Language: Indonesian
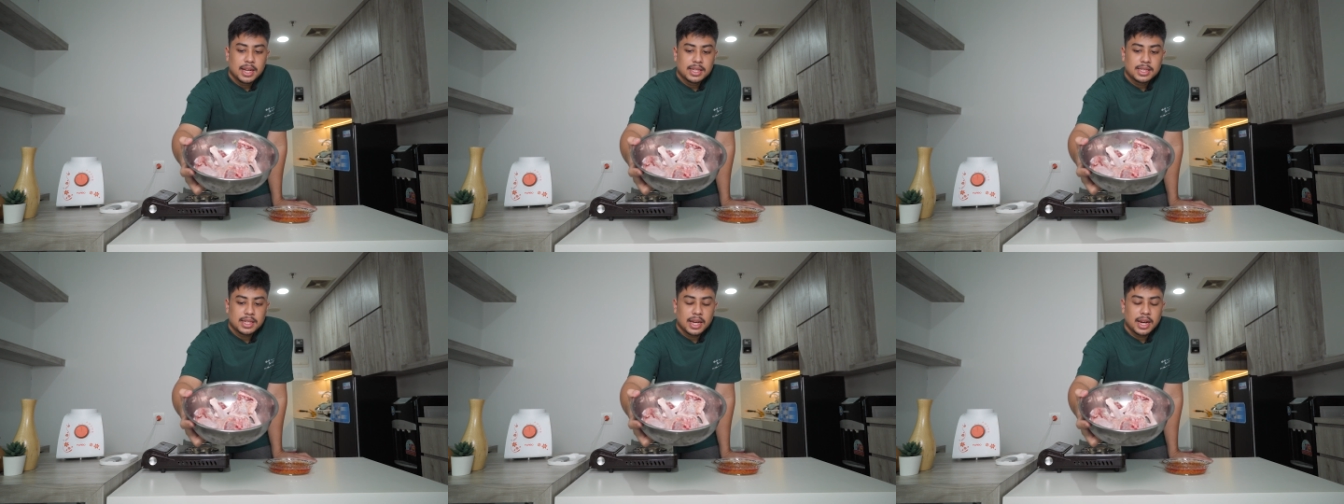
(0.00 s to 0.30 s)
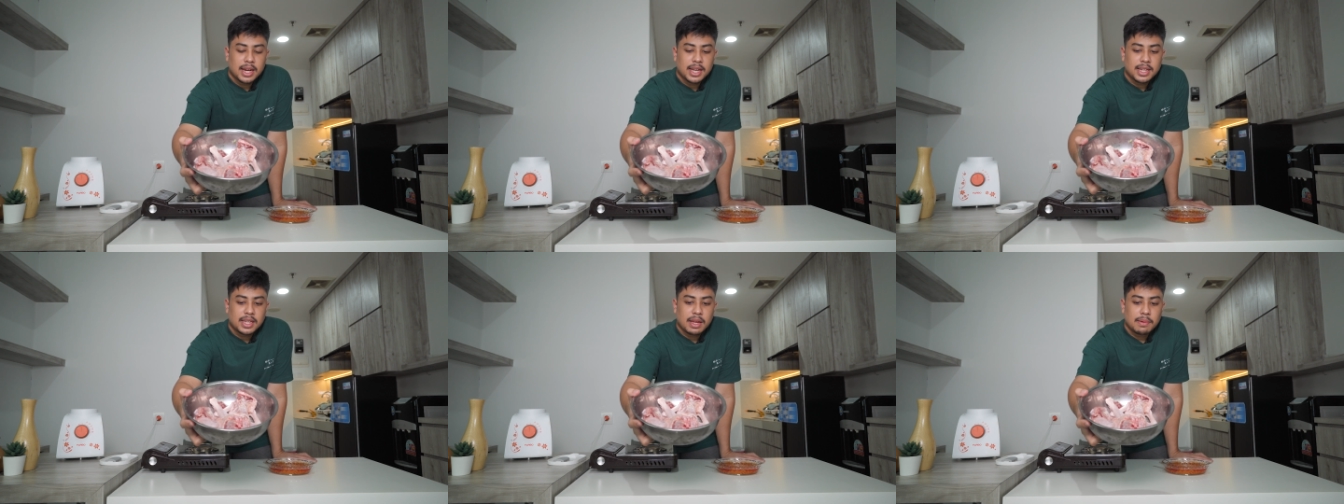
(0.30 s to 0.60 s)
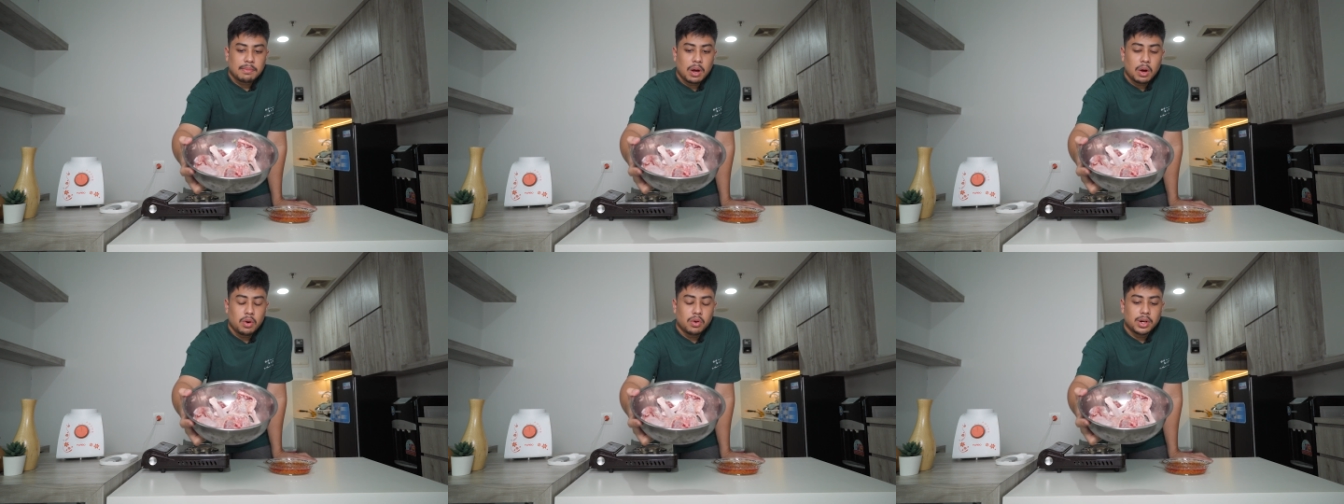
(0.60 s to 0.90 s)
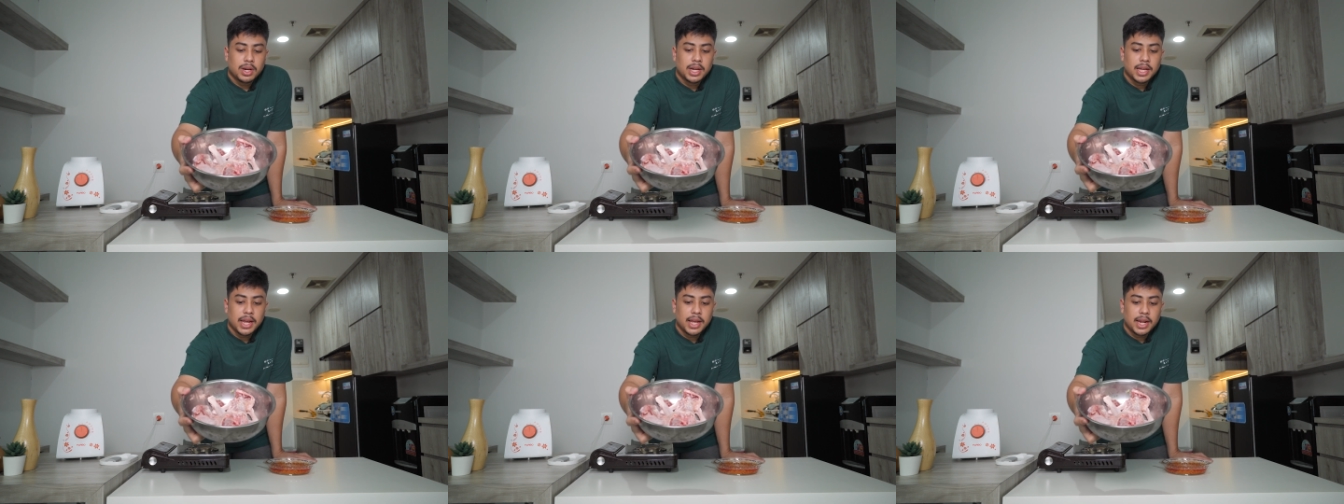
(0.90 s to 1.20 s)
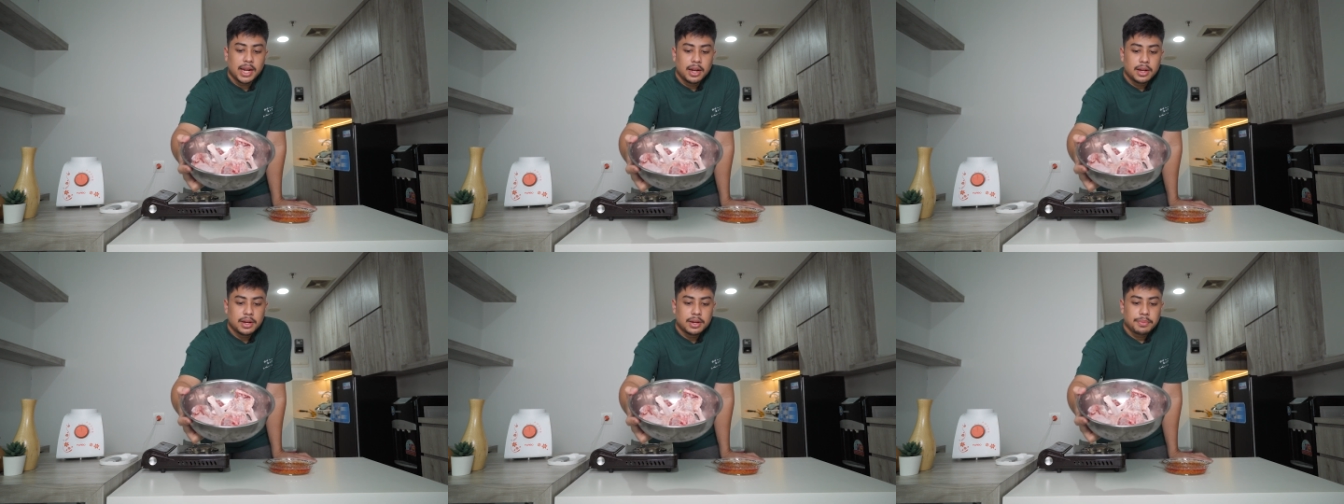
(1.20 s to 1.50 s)
Sekarang kita mau
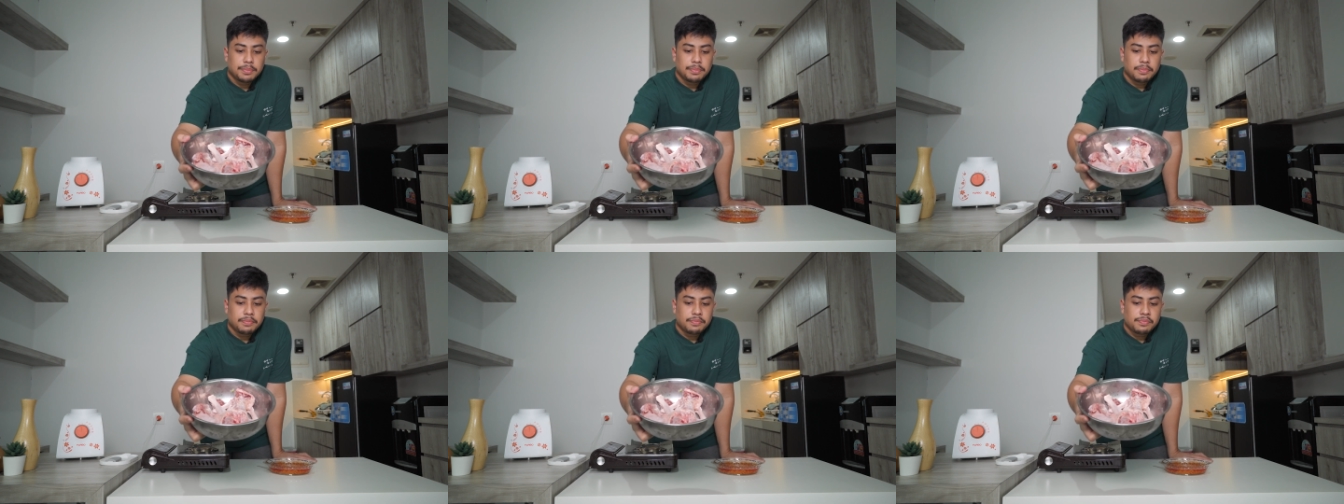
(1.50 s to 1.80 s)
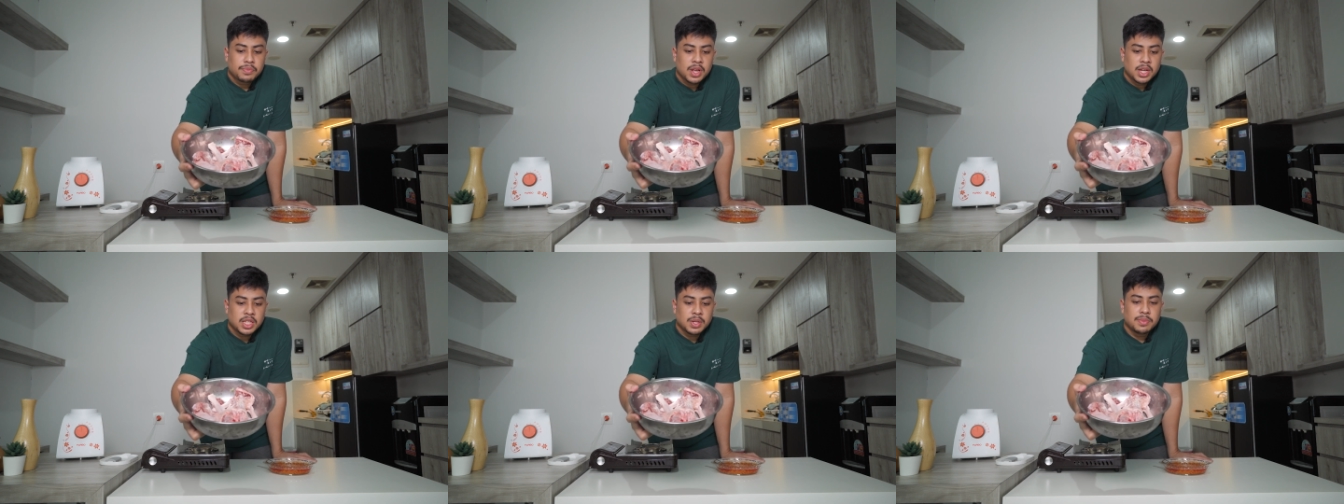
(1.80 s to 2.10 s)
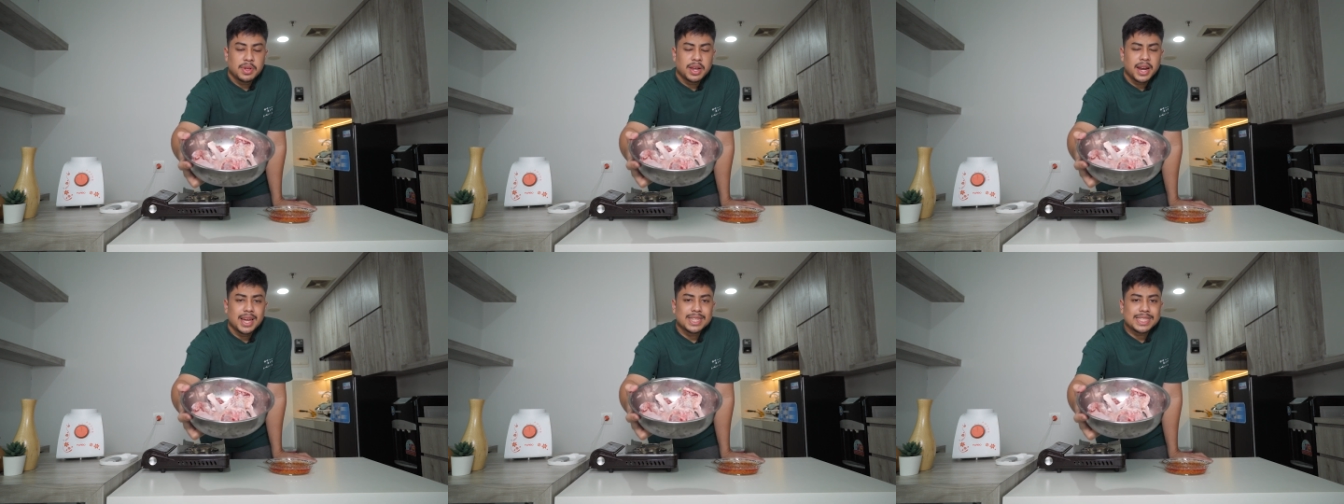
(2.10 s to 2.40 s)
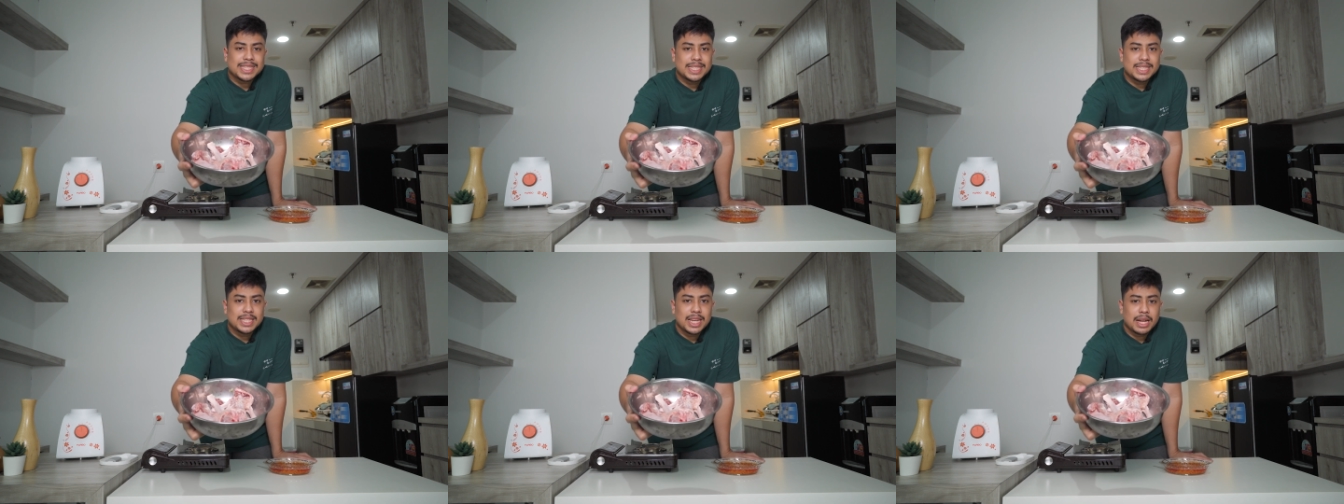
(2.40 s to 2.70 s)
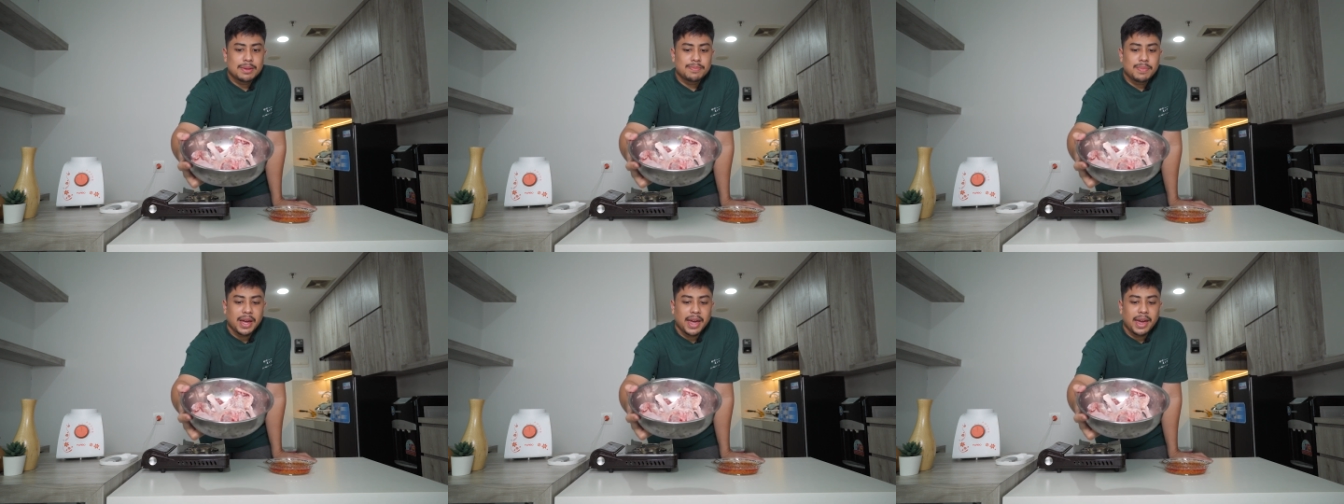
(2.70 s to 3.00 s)
grill. Sebenarnya aslinya
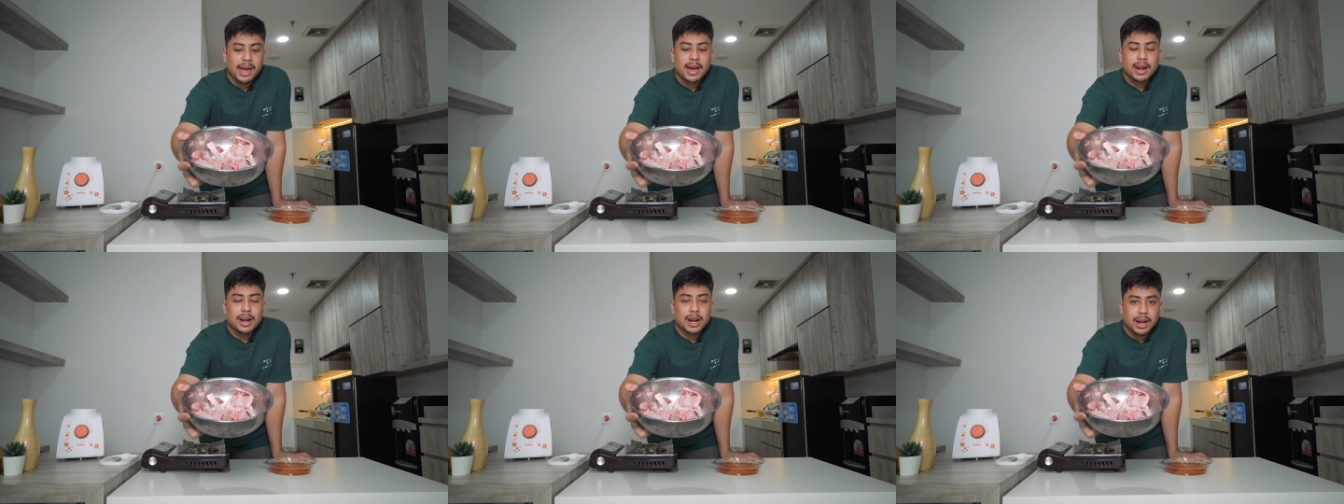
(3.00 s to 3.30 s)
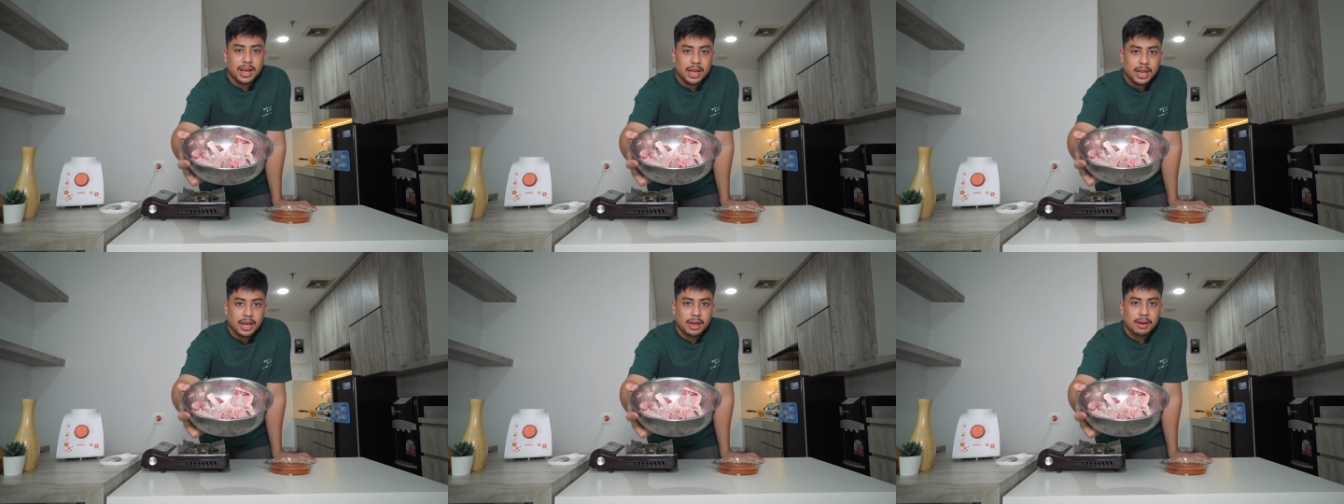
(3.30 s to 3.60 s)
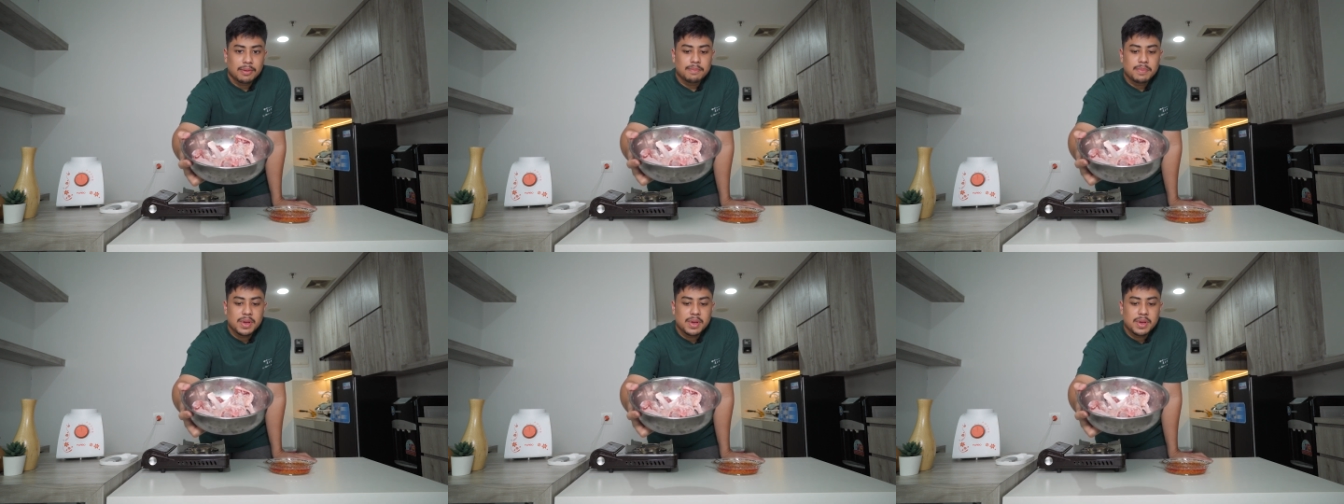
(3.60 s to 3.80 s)
kan pakai arang ya,